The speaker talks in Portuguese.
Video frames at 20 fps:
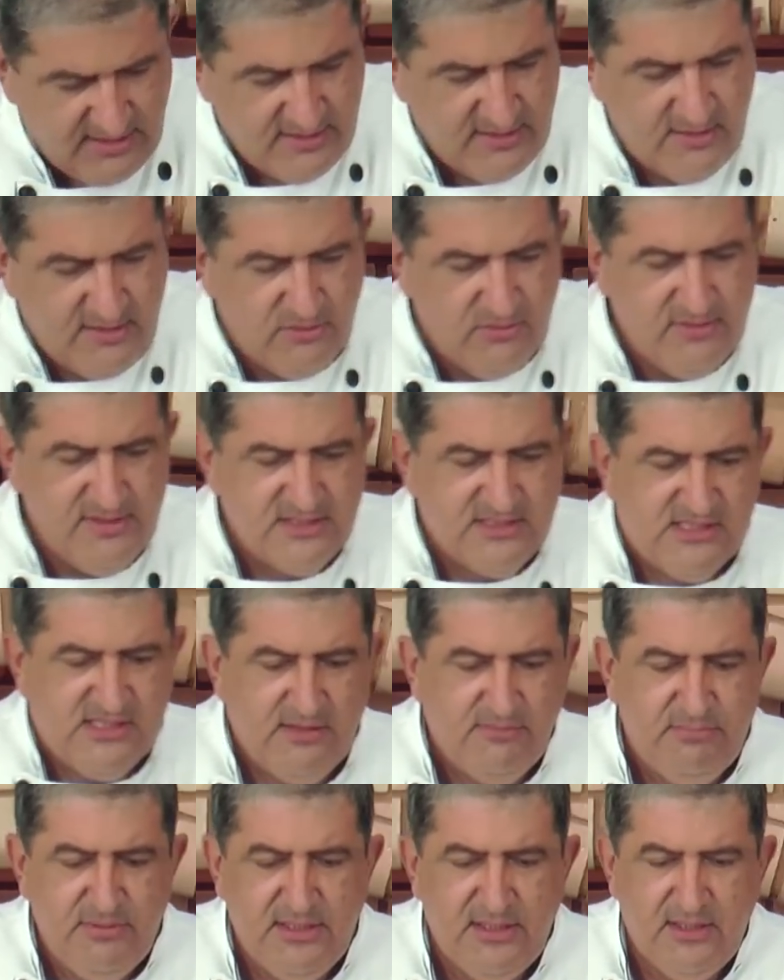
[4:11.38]
a não
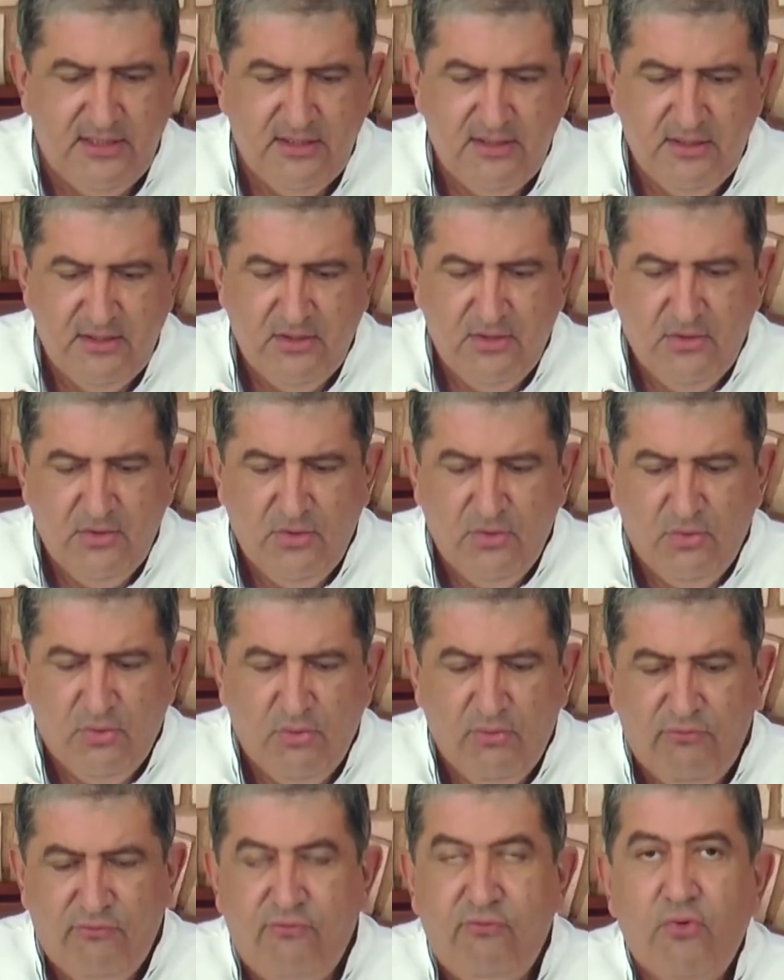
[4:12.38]
receber
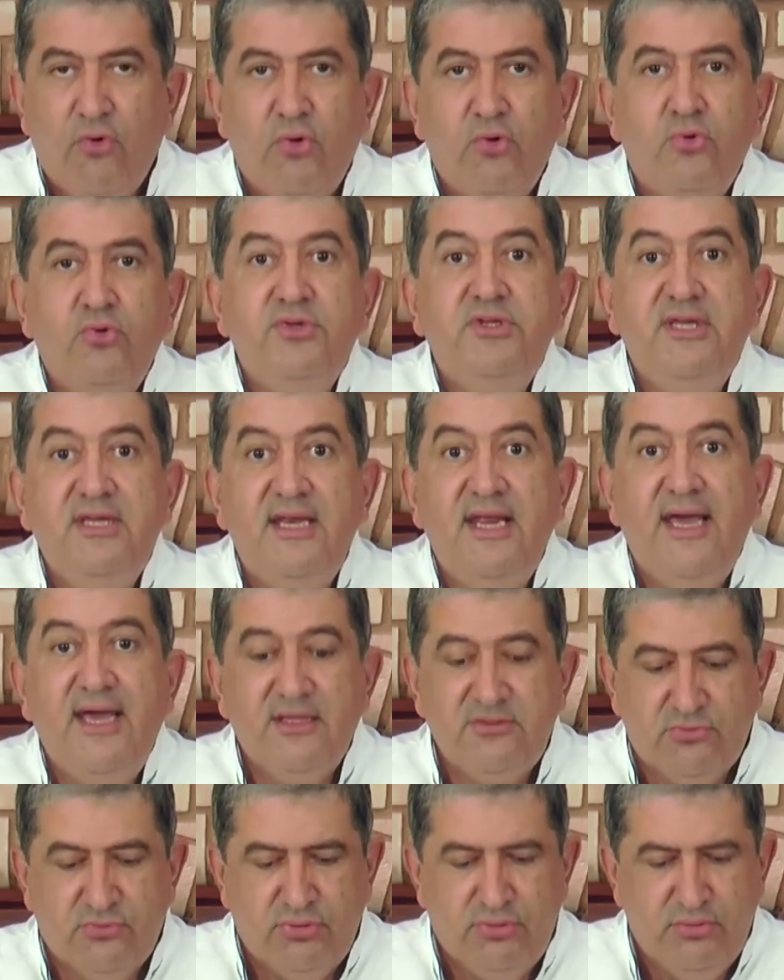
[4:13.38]
o fogo
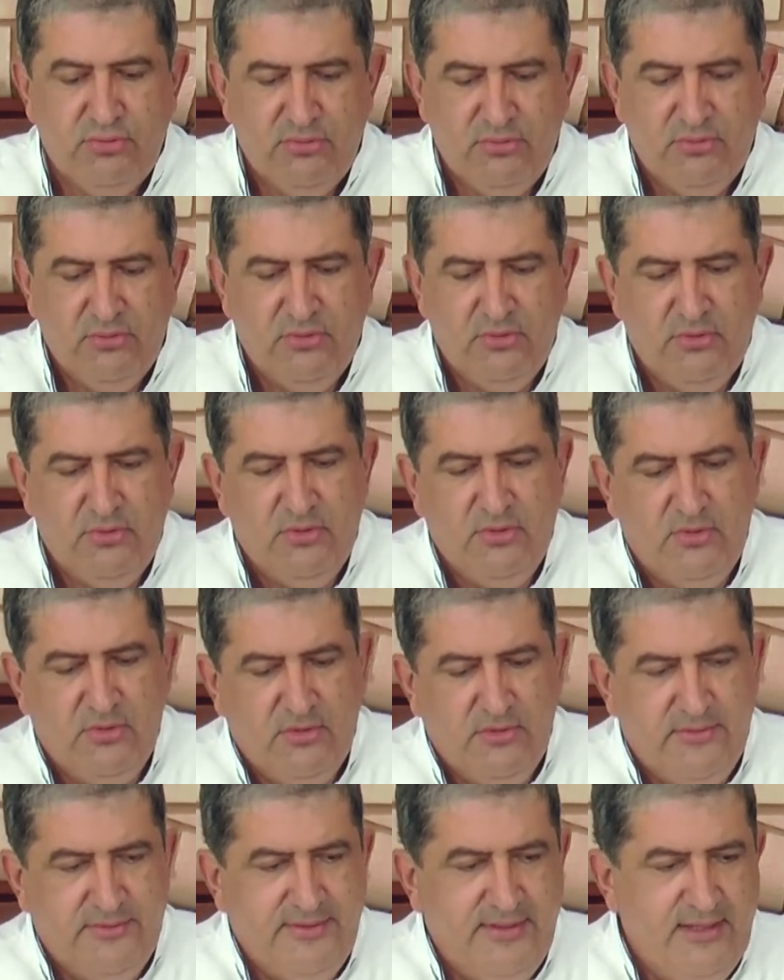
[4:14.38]
direto,
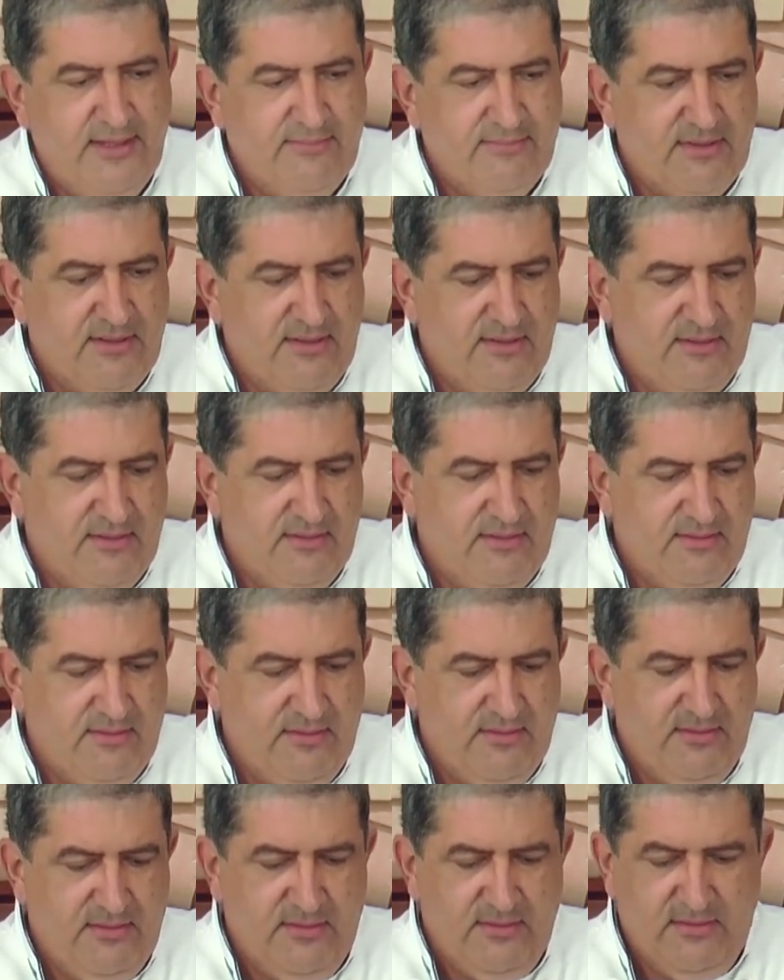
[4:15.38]
né?
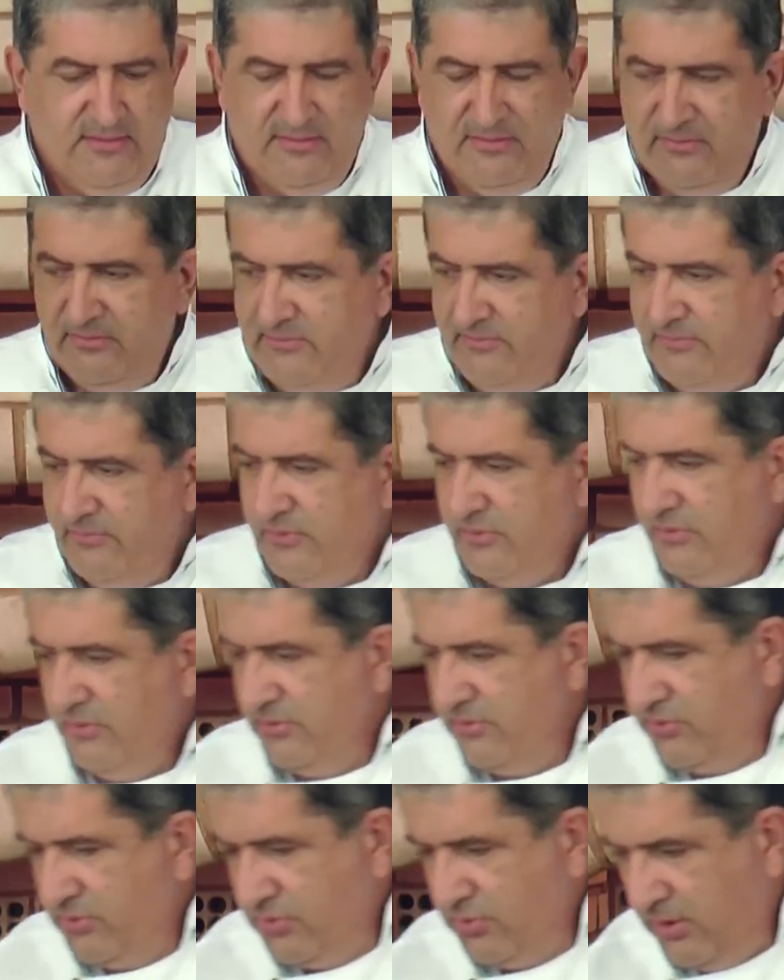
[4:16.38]

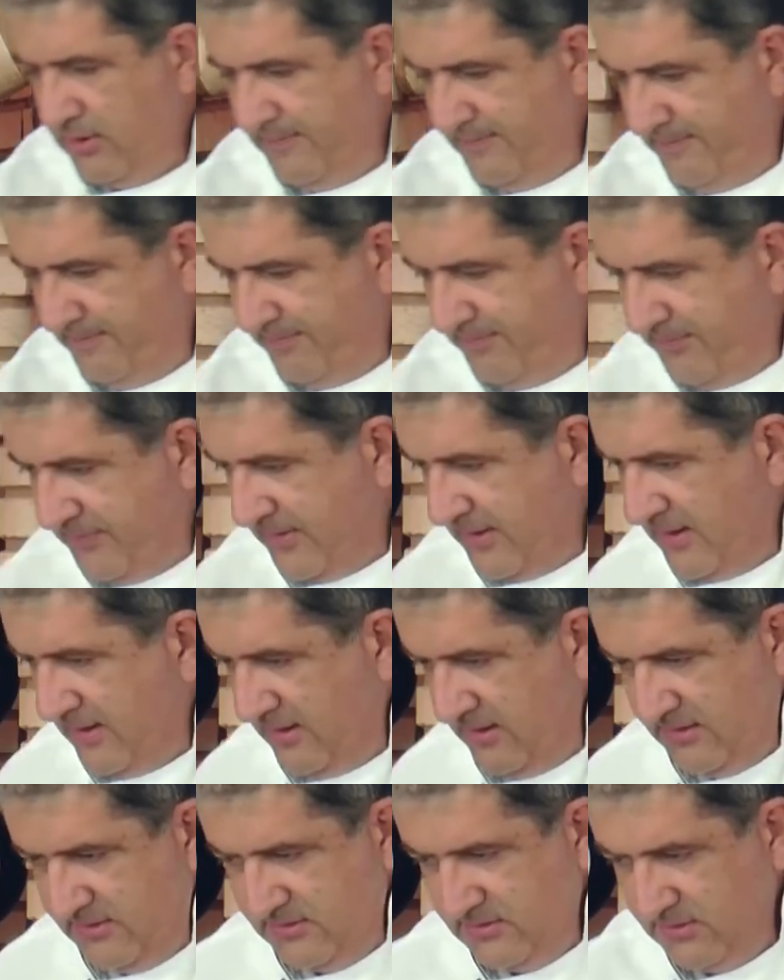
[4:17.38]
Pronto. Tá,
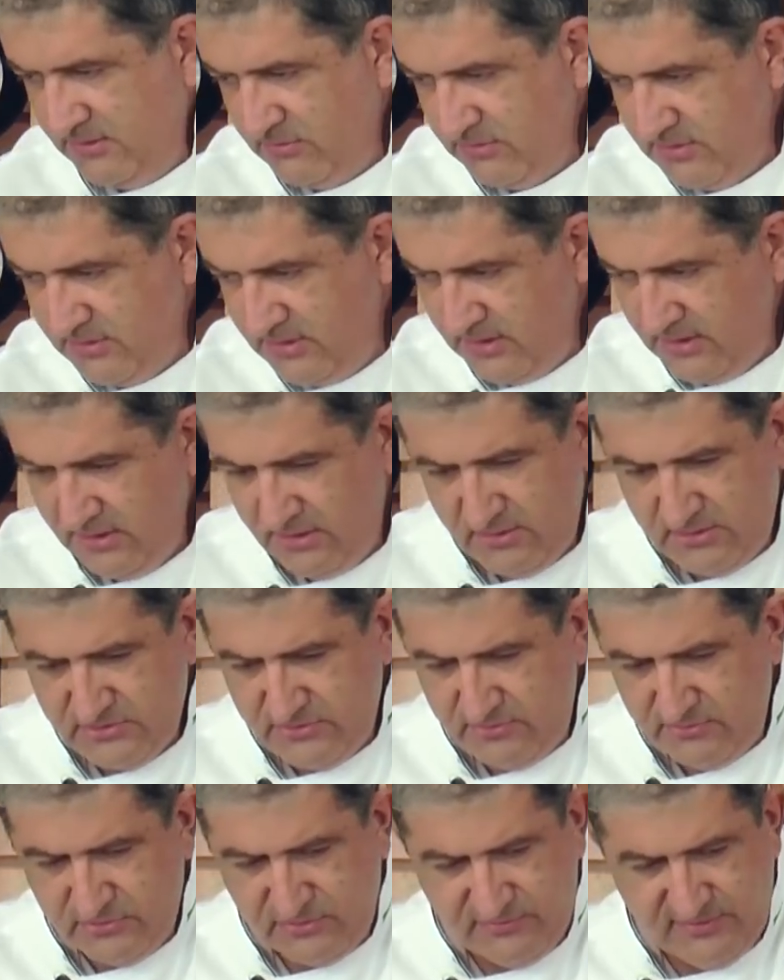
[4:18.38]
então, o que, que nós
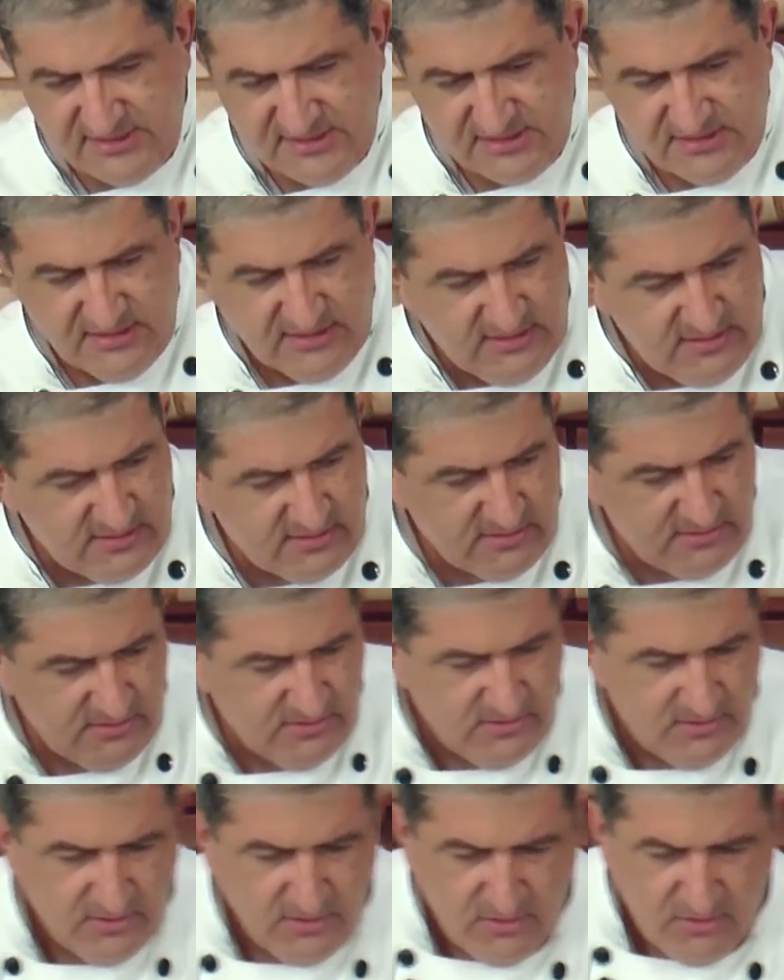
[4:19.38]
vamos fazer?
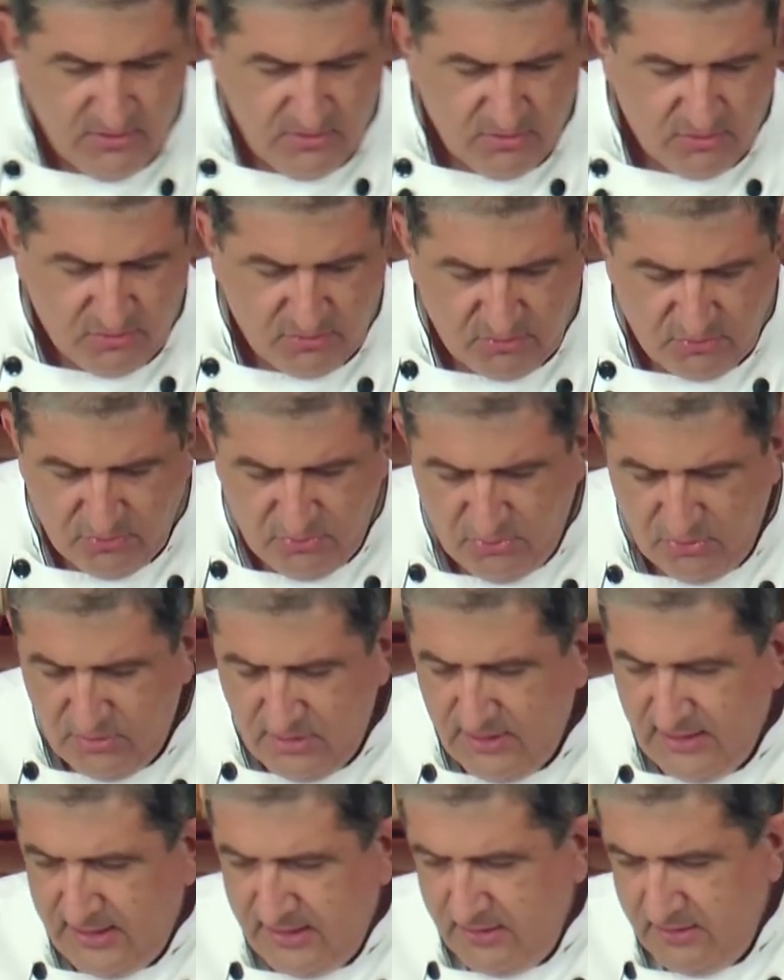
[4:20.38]

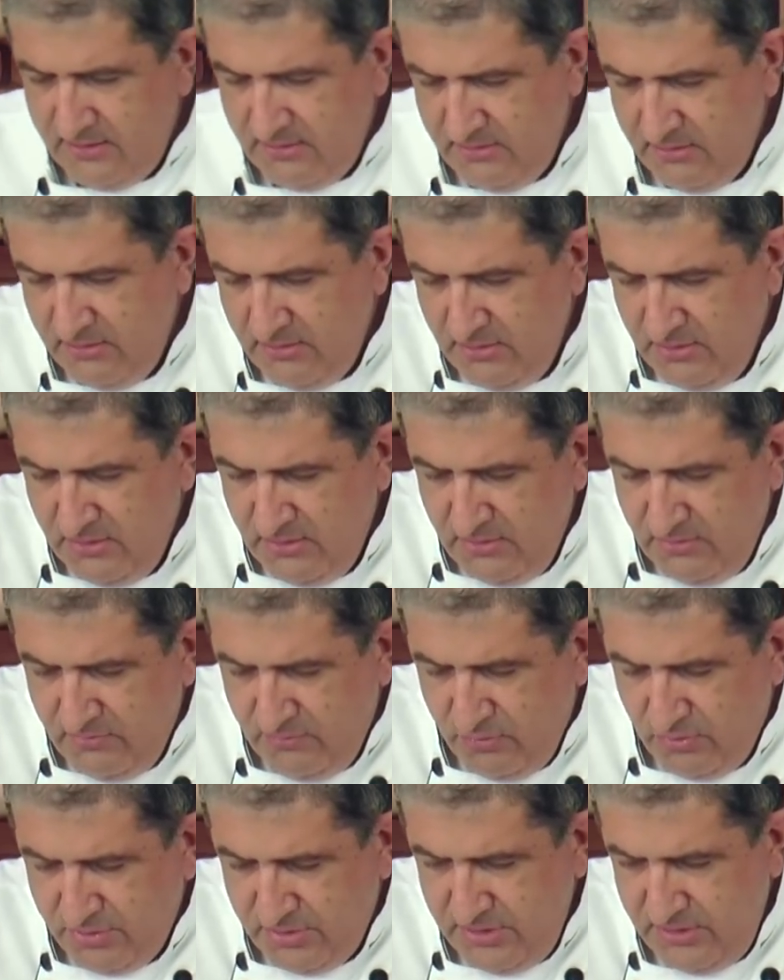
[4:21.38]
Colocar um
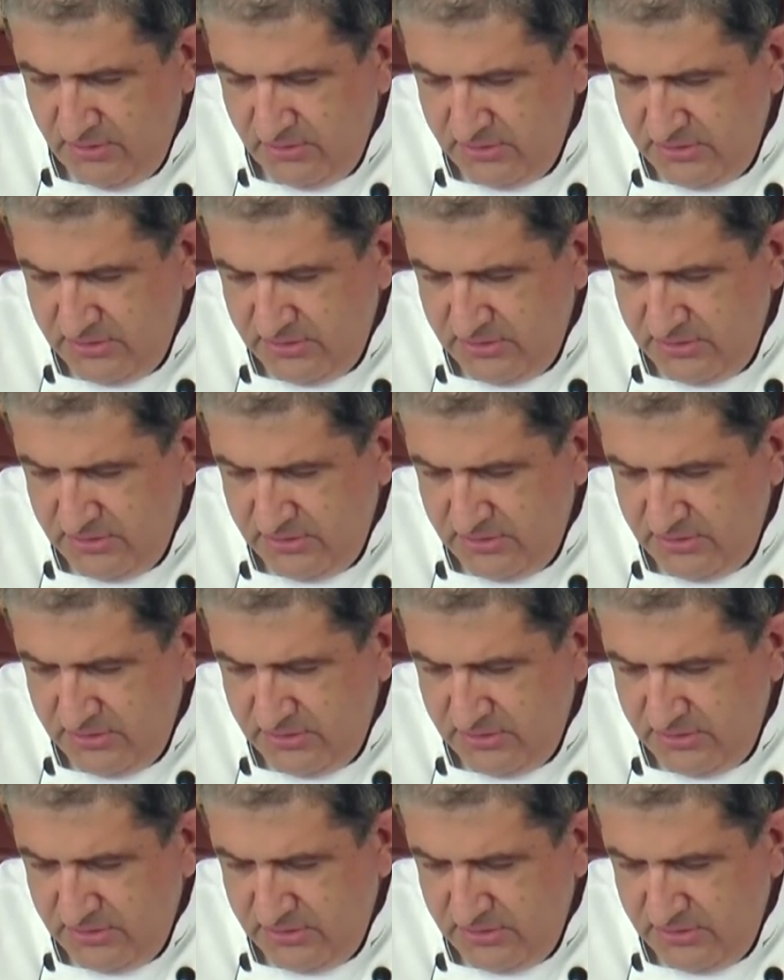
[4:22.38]
pouquinho